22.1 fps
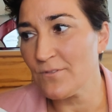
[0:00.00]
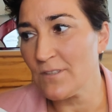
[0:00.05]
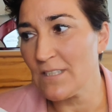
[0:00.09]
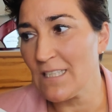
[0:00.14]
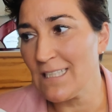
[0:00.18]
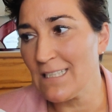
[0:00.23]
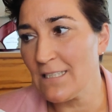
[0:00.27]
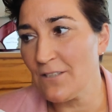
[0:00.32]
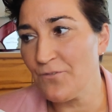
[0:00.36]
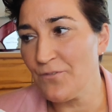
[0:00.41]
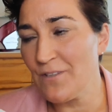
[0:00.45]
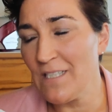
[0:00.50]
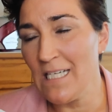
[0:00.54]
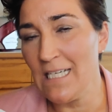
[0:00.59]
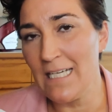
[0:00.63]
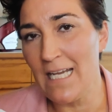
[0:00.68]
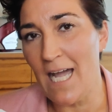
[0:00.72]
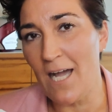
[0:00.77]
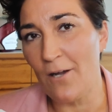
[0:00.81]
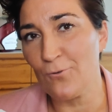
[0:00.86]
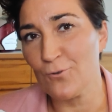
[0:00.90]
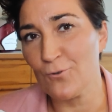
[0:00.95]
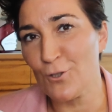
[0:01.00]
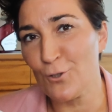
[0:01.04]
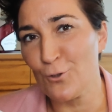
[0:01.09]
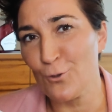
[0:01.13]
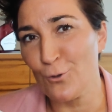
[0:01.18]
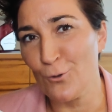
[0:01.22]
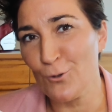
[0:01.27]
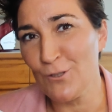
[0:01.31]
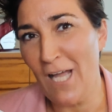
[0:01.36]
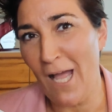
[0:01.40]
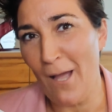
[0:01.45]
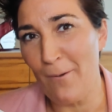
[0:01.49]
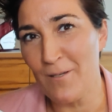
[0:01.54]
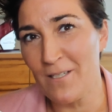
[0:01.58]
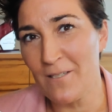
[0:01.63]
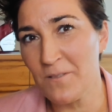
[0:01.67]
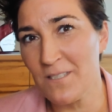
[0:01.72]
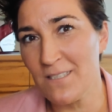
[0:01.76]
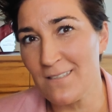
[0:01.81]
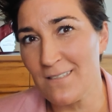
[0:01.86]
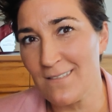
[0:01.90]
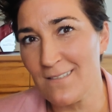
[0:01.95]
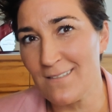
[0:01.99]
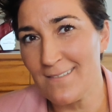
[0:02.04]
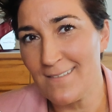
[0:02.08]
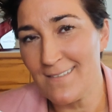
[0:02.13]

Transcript: den ich viele Jahre unterdrückt habe, nämlich